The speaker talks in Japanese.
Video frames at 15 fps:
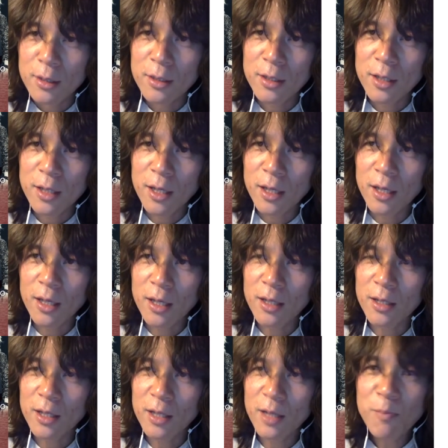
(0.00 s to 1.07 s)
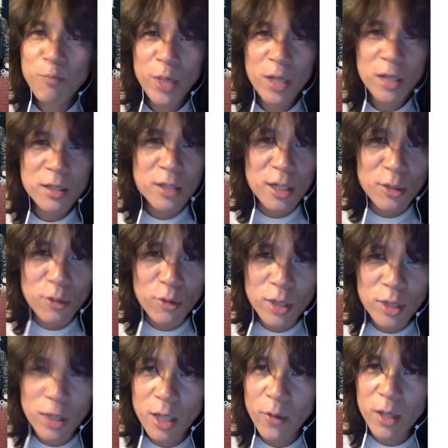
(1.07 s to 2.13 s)
えー、インペリテリの
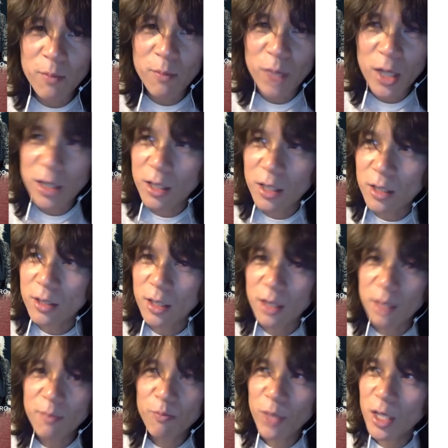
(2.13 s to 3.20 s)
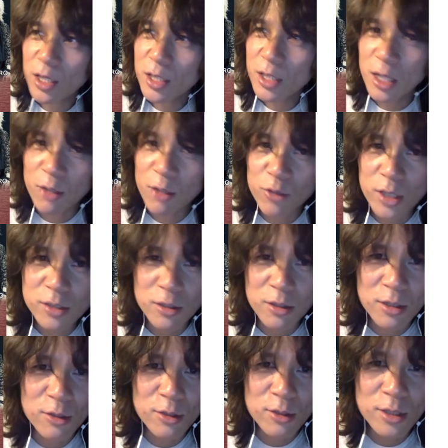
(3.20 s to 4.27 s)
ギターはインペリテリってインペリテリを出すと
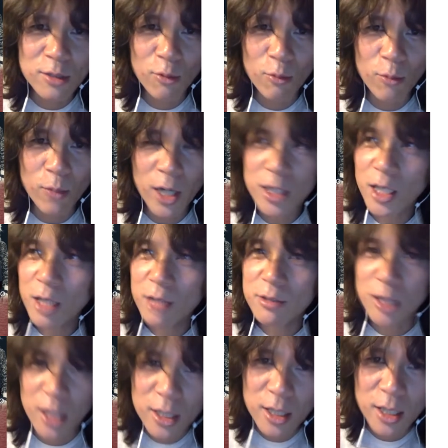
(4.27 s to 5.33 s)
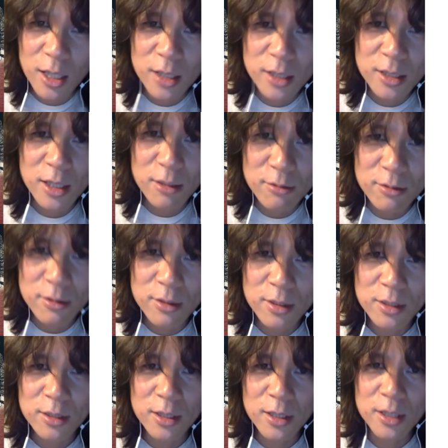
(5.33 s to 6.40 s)
急にマニアックだなって話になる
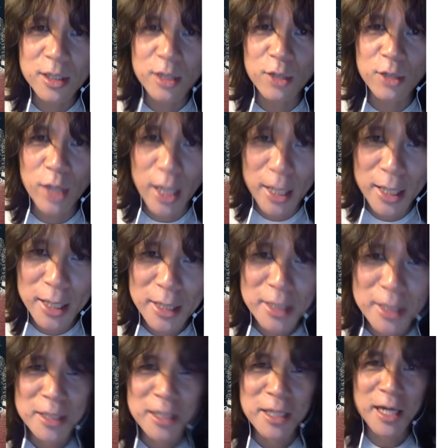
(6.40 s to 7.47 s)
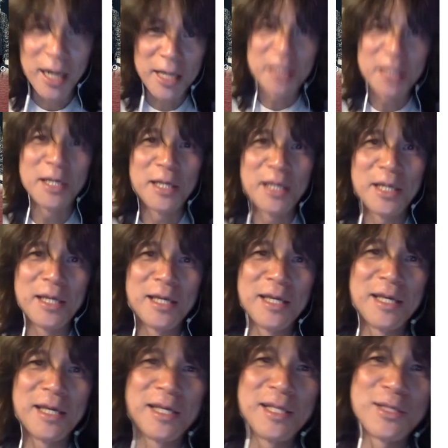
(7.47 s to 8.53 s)
ですけどね。はい、
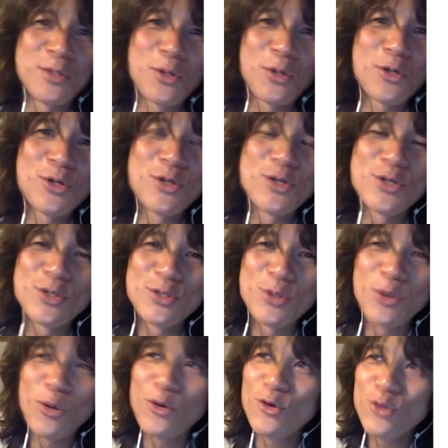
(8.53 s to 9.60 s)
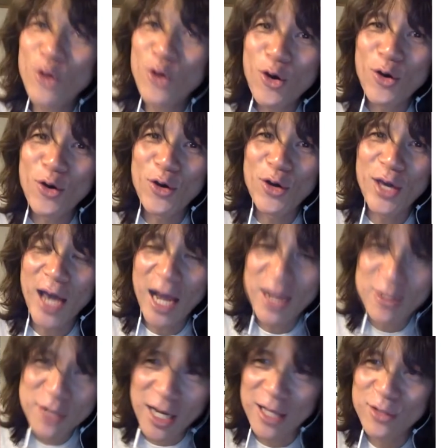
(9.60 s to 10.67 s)
えー、というところの、えー、
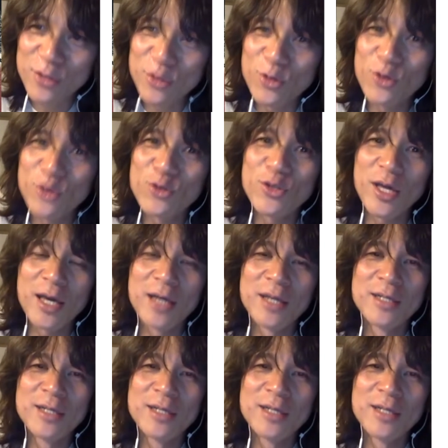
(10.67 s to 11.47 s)
はるかということで、